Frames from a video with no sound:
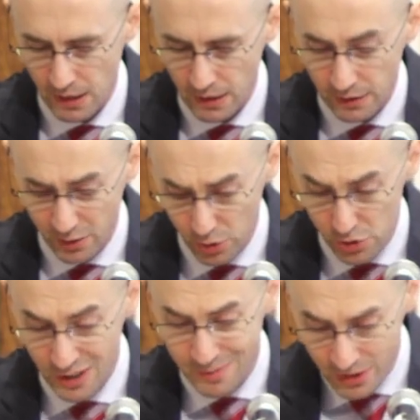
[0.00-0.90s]
jest
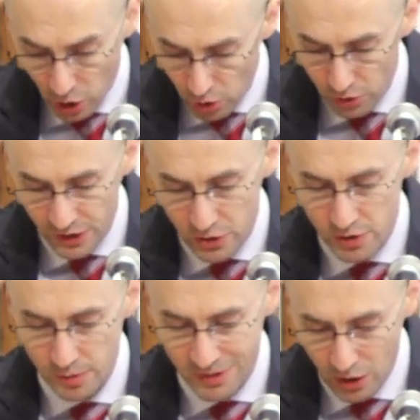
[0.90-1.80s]
kościołem
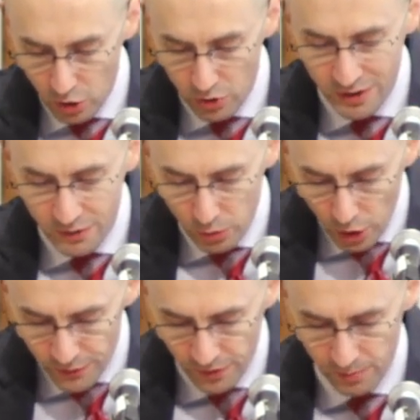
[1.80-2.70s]
teologicznym,
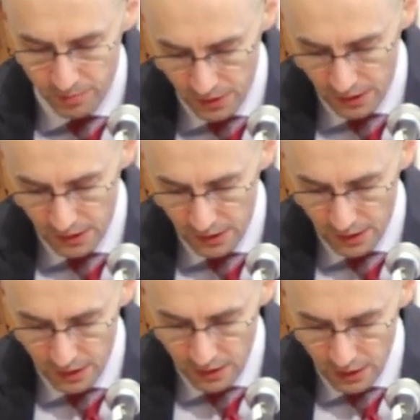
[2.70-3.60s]
teologizującym –
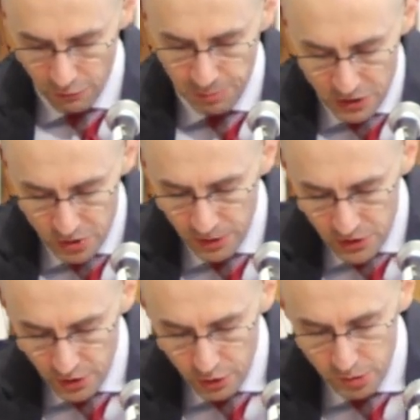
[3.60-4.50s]
w pierwszym liście do